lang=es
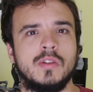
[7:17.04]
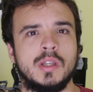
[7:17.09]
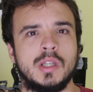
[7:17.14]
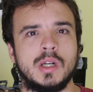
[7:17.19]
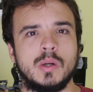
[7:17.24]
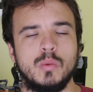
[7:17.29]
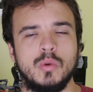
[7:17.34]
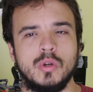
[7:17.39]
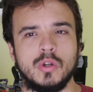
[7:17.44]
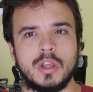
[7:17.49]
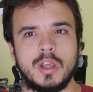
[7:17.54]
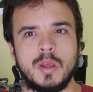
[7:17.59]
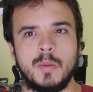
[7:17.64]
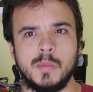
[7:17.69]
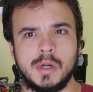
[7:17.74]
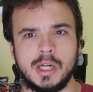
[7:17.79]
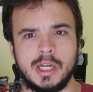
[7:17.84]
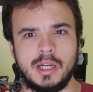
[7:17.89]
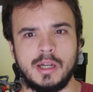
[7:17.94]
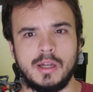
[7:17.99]
Sandra Bullock es
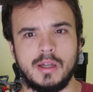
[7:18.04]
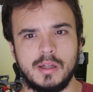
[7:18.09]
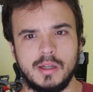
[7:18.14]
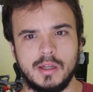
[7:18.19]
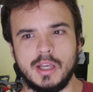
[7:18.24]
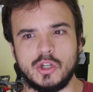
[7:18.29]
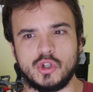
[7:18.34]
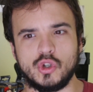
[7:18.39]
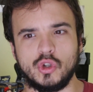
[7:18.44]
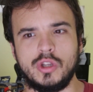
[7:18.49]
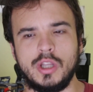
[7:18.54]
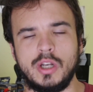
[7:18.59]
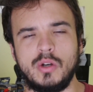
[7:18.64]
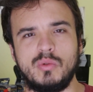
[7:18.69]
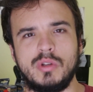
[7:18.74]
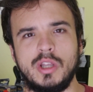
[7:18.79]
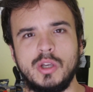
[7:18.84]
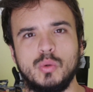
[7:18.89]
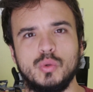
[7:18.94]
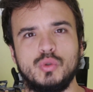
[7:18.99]
mala, ellos tienen
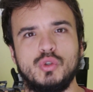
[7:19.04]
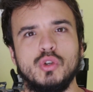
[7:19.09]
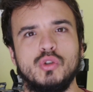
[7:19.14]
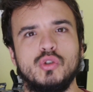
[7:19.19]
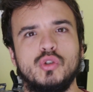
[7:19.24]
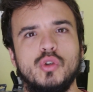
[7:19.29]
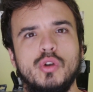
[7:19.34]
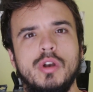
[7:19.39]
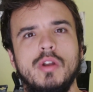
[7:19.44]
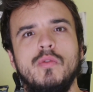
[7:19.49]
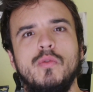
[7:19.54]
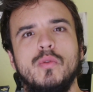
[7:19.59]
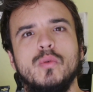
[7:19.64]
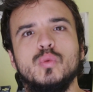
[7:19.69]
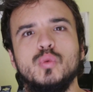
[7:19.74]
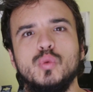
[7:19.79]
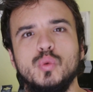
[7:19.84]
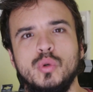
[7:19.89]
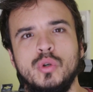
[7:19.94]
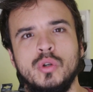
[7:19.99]
una discusión sobre el
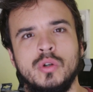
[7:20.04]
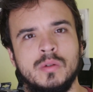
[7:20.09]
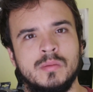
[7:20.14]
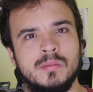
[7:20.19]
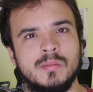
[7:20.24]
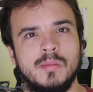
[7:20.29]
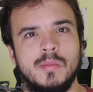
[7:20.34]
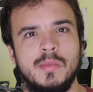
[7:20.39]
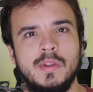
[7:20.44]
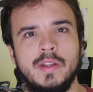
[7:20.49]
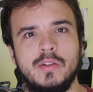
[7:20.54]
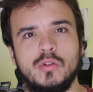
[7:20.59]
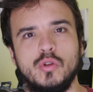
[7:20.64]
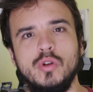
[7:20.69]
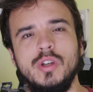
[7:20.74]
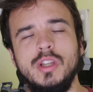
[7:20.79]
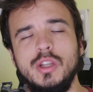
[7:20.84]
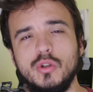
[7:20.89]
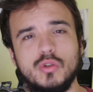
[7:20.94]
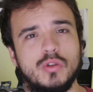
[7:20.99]
futuro de
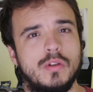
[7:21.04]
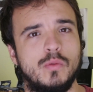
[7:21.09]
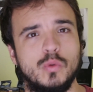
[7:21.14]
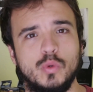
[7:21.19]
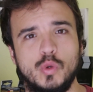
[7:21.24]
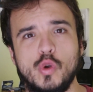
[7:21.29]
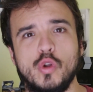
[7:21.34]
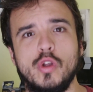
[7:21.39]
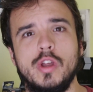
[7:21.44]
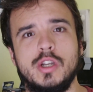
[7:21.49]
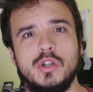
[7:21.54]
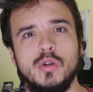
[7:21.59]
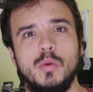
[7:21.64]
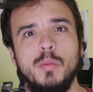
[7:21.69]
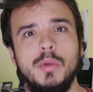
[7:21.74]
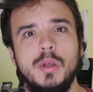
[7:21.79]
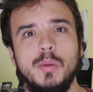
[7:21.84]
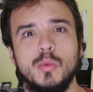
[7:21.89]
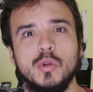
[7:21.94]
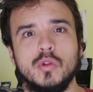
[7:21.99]
esos niños y el futuro de ellos
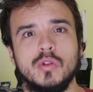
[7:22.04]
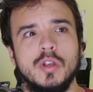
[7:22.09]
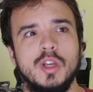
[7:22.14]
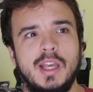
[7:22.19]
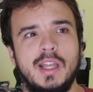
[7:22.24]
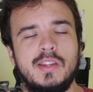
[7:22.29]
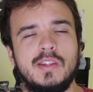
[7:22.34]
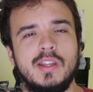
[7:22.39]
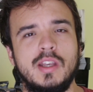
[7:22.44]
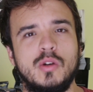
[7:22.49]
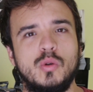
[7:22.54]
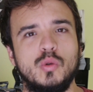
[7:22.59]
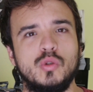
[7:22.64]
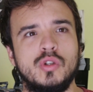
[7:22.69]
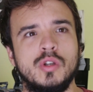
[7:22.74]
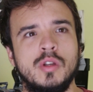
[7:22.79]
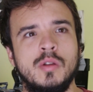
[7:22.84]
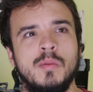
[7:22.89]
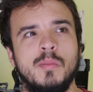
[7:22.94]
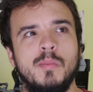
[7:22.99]
mismos. Esa
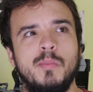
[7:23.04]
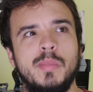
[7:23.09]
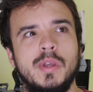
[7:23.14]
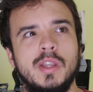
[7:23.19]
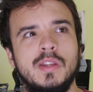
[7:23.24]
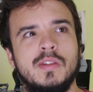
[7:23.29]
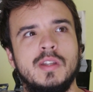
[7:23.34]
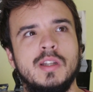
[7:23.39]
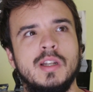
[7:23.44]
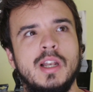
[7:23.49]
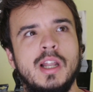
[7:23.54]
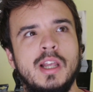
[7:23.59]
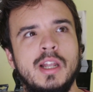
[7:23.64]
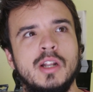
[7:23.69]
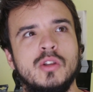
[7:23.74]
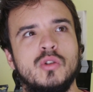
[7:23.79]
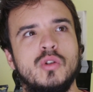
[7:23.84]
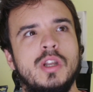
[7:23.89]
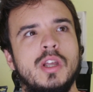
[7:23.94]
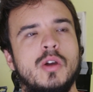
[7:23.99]
discusión, piensen, la
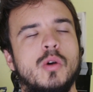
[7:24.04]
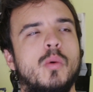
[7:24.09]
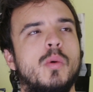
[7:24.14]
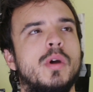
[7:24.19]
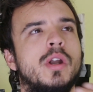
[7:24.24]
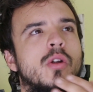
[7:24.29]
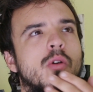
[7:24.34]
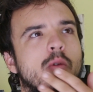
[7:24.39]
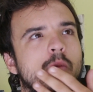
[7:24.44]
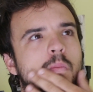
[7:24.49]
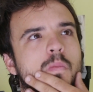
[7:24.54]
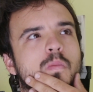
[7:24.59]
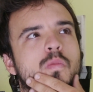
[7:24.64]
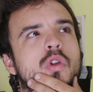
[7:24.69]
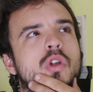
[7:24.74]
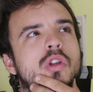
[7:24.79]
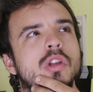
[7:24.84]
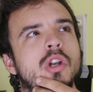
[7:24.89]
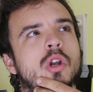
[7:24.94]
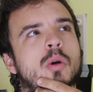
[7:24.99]
directora dijo, bueno,
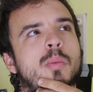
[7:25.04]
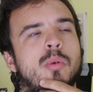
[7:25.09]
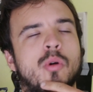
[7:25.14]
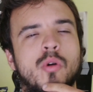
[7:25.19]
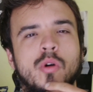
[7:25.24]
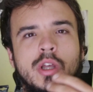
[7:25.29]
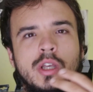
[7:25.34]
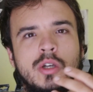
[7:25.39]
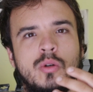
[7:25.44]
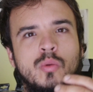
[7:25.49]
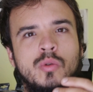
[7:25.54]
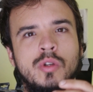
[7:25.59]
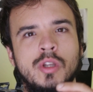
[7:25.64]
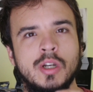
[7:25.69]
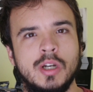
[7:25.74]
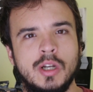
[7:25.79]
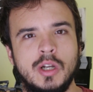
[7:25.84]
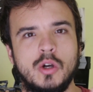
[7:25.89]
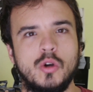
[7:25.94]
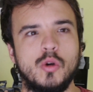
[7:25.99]
¿dónde los pongo a
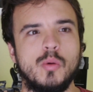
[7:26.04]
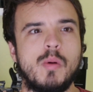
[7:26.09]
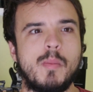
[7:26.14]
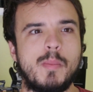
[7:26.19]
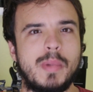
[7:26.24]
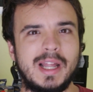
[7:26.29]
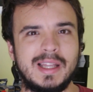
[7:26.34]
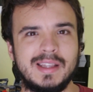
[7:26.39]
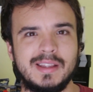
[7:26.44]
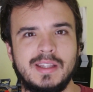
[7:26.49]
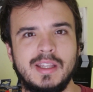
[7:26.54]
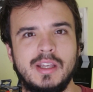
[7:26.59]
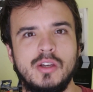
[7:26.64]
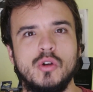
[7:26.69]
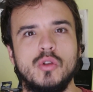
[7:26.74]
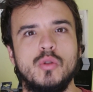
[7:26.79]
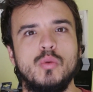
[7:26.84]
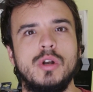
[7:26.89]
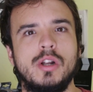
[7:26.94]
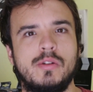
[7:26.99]
discutir? ¿Cómo
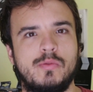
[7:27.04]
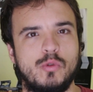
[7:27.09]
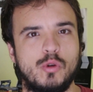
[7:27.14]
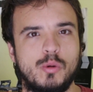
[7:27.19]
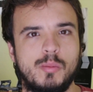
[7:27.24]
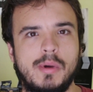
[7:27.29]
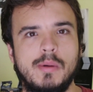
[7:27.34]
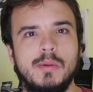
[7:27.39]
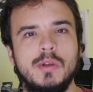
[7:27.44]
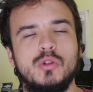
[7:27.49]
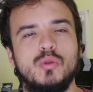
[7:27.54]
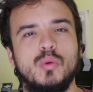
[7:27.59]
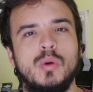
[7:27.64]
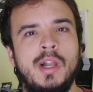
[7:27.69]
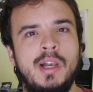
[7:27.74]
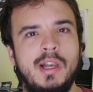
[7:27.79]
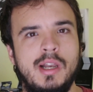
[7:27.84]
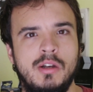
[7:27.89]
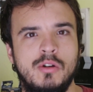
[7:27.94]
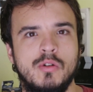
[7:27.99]
planteo de una forma
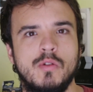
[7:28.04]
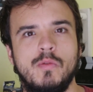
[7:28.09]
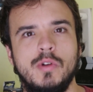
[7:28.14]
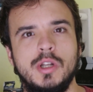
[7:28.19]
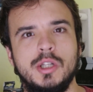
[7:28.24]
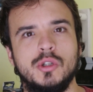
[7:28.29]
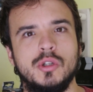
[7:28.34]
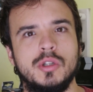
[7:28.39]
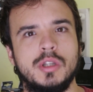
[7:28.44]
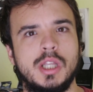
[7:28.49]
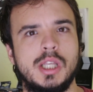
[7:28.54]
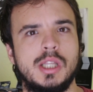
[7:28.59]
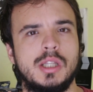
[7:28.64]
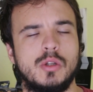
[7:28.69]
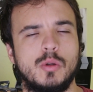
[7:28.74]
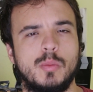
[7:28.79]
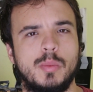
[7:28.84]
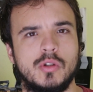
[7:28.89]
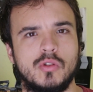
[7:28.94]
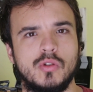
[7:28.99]
visual el conflicto entre
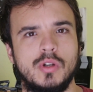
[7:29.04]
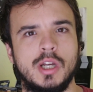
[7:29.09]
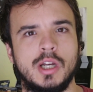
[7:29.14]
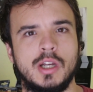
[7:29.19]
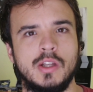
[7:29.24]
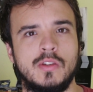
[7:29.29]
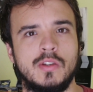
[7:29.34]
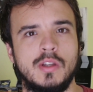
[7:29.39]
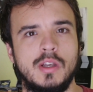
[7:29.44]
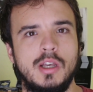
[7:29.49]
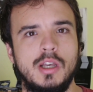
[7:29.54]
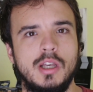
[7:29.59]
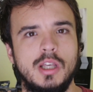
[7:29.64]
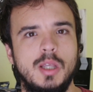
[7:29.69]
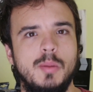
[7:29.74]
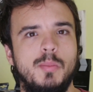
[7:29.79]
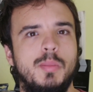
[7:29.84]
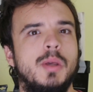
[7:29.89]
estos personajes? Y